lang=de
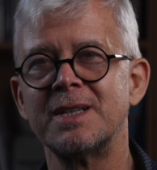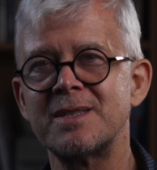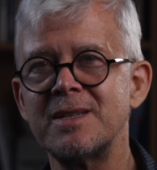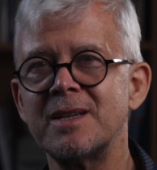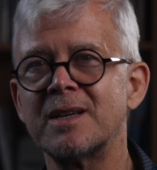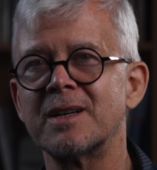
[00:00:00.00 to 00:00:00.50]

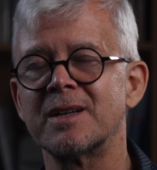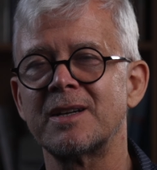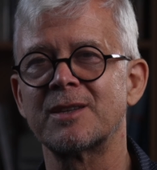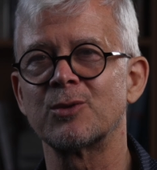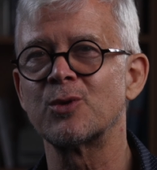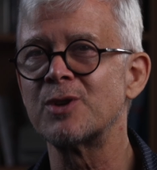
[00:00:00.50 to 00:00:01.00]

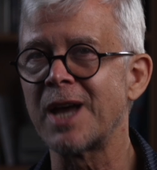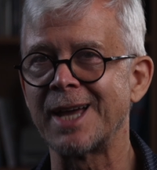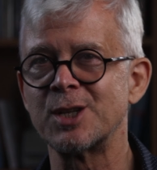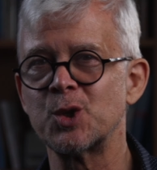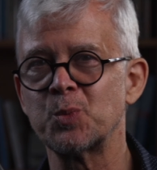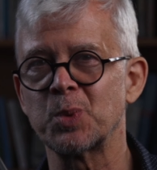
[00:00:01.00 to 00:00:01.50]
zielgerichtet und
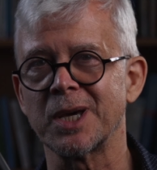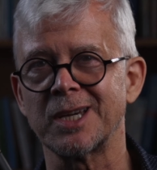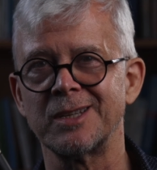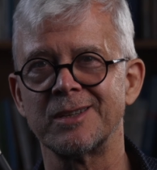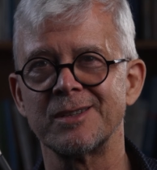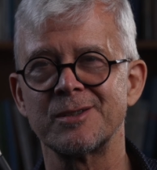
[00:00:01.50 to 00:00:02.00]

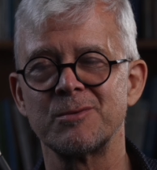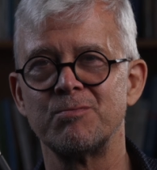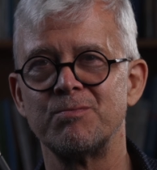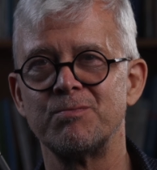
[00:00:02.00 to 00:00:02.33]
ansprechend ist.